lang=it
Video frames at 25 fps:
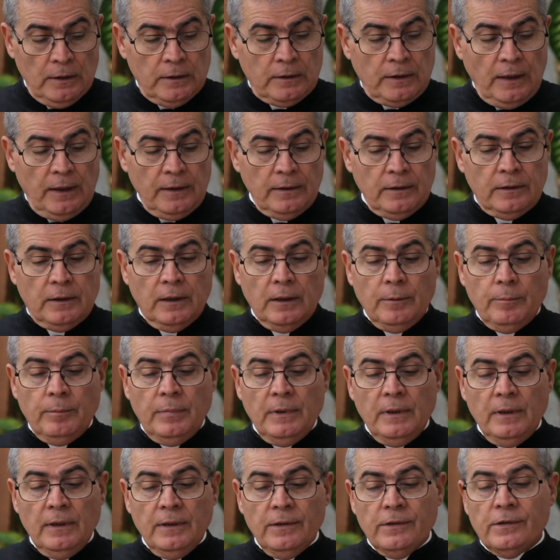tanti
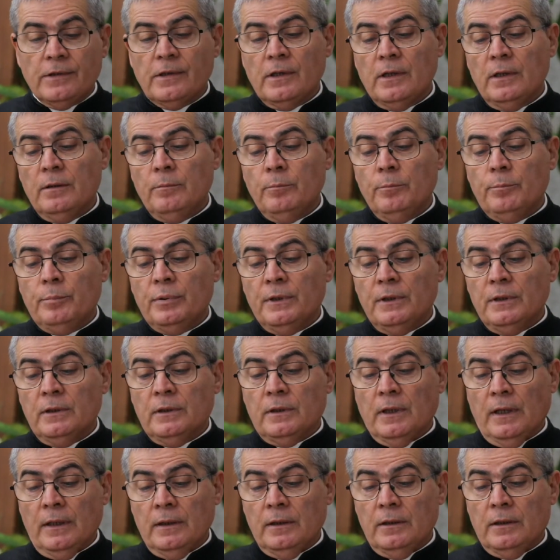bei esempi,
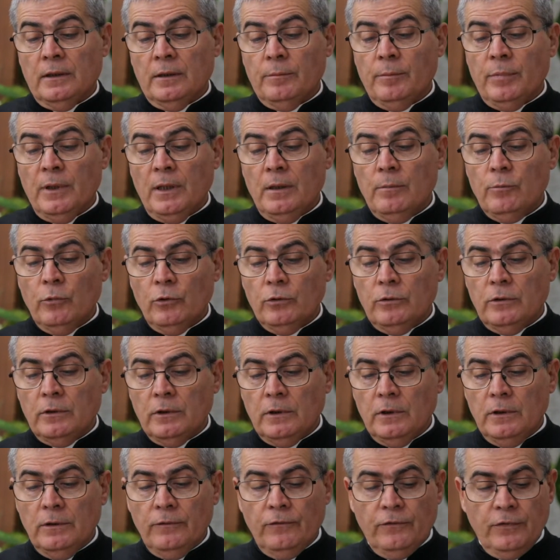tanti bei
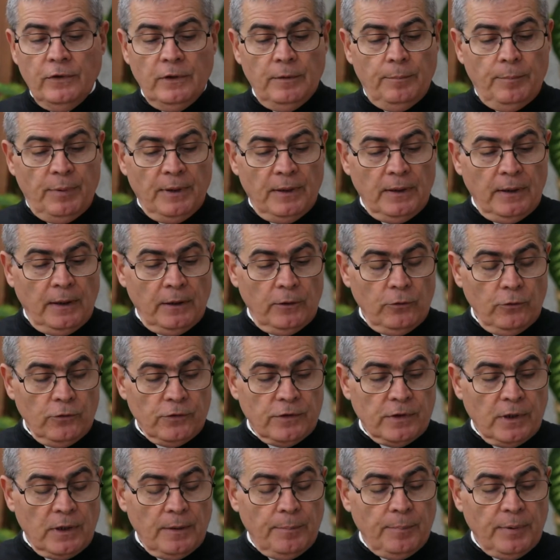motivi per la
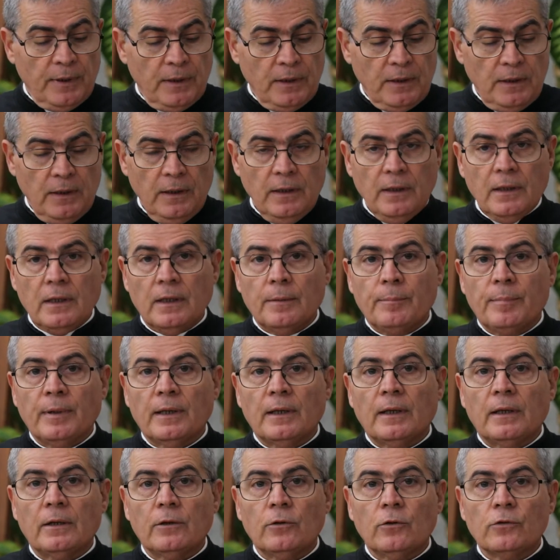nostra preghiera,
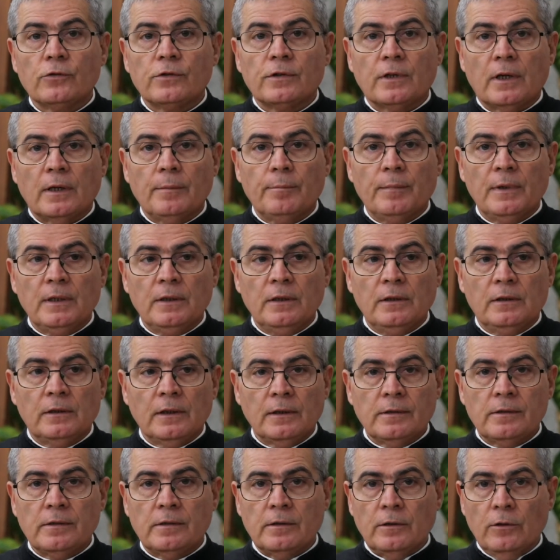per la nostra
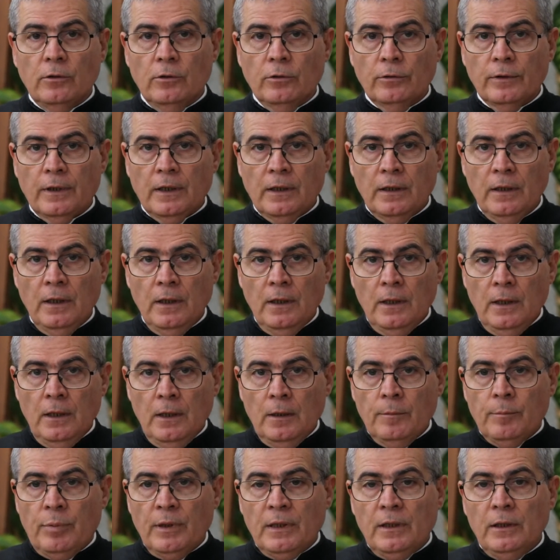meditazione,
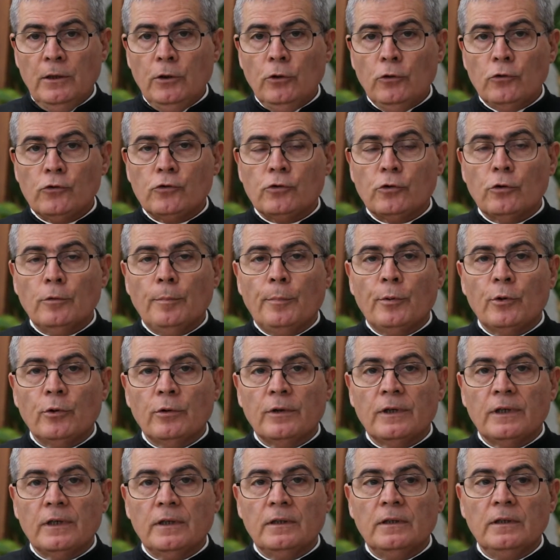per il nostro
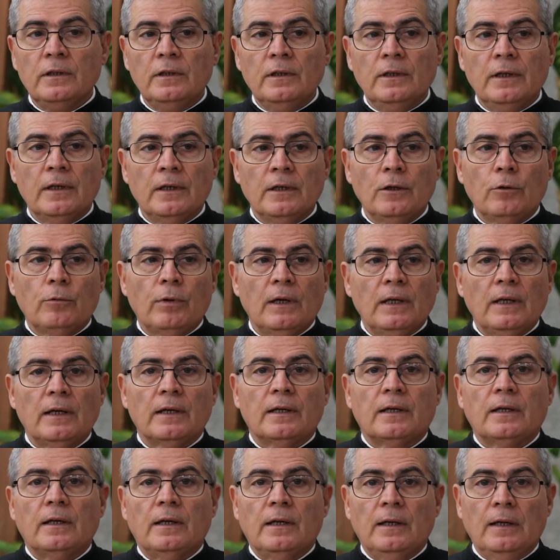progredire in
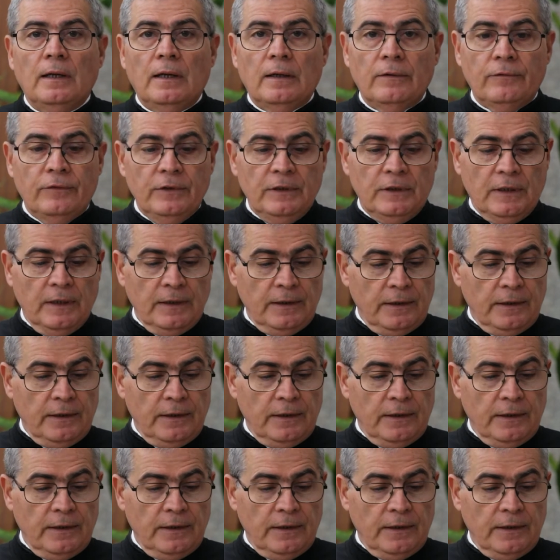quella che è la vita